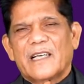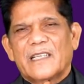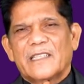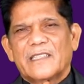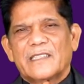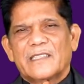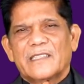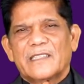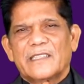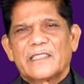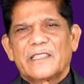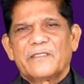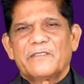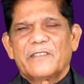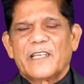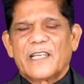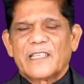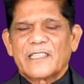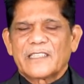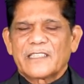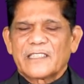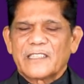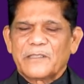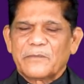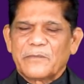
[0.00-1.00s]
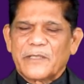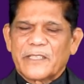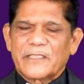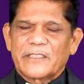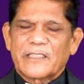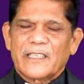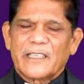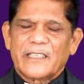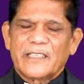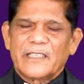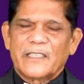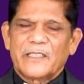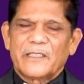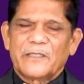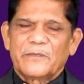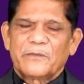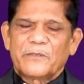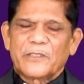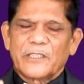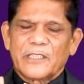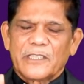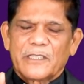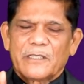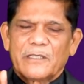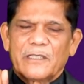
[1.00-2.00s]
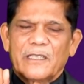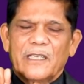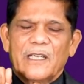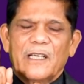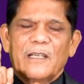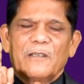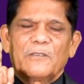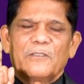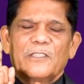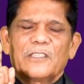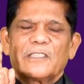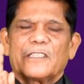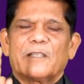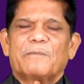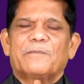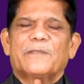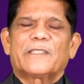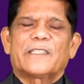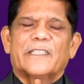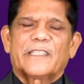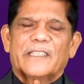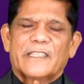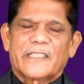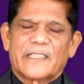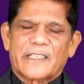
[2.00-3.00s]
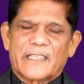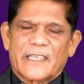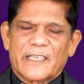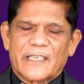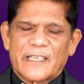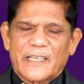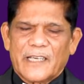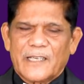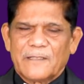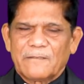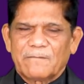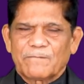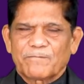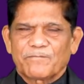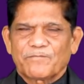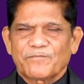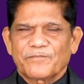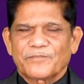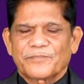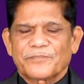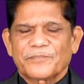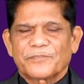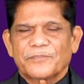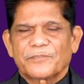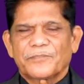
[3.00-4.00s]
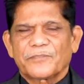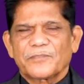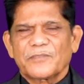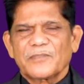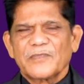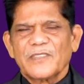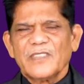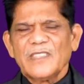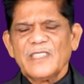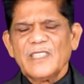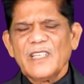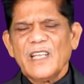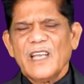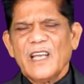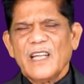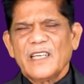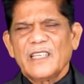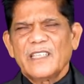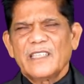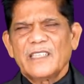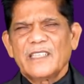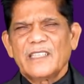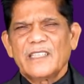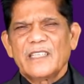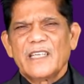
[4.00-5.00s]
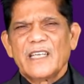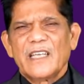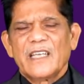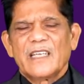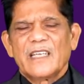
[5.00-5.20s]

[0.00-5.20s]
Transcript: அல்லது நீ வேலை செய்யும் இடத்துல நீ ஒதுக்க ஒதுக்கப்பட்டிருக்கிறாயா அல்லது